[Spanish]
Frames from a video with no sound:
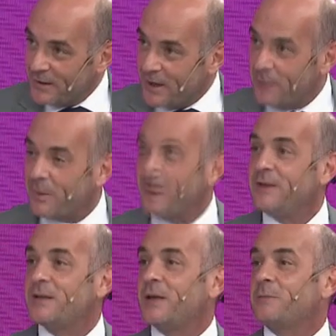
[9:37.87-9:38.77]
el
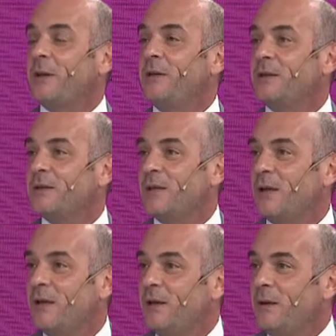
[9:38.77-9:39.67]
país expandirse
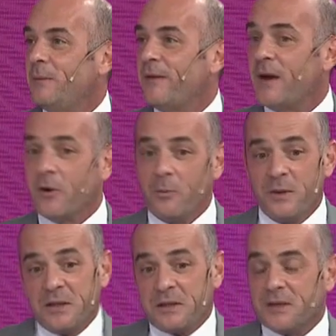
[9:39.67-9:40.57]
de manera
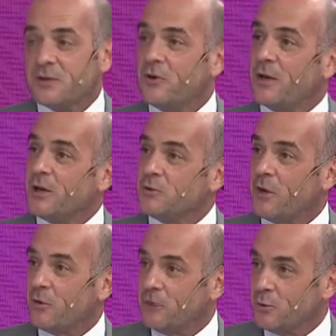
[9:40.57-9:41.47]
completa y tercero, que haya una
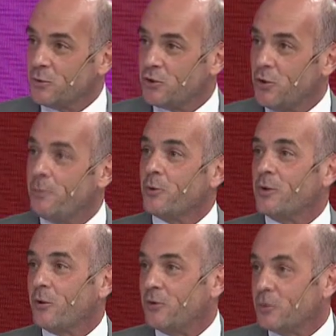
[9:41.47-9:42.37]
constitución, pero
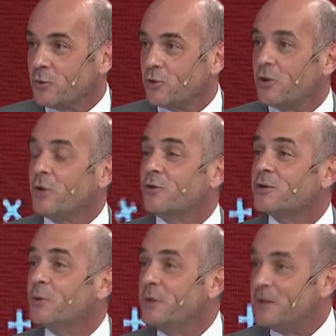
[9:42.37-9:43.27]
una constitución que no
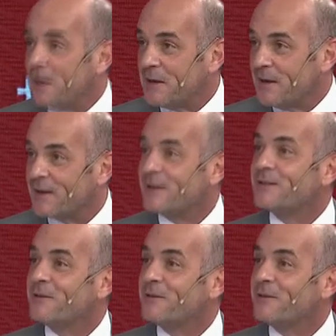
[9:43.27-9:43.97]
sea unitaria, que sea